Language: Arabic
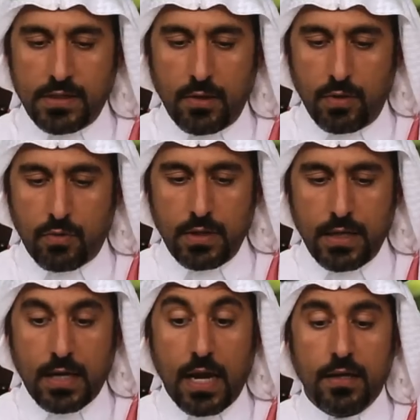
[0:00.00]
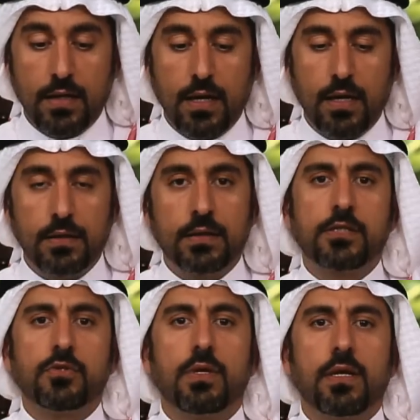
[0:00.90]
بنصور كنا كان
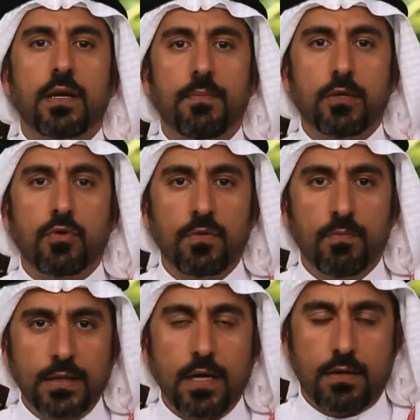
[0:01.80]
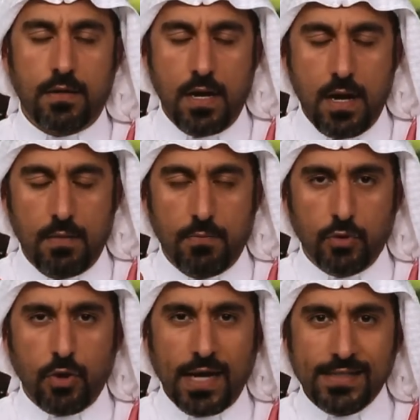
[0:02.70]
تصوير لما يكون المطر
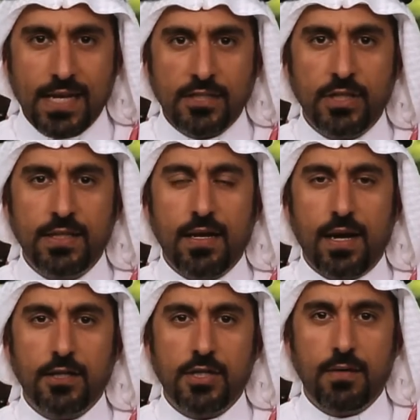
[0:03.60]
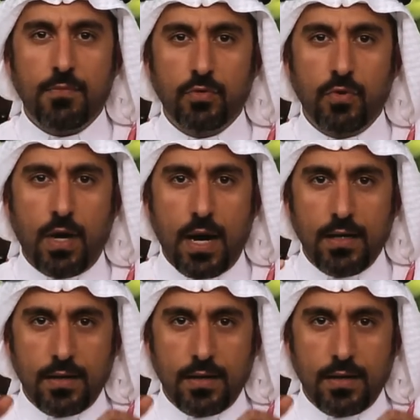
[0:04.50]
موضوع حساس جدا علشان موضوع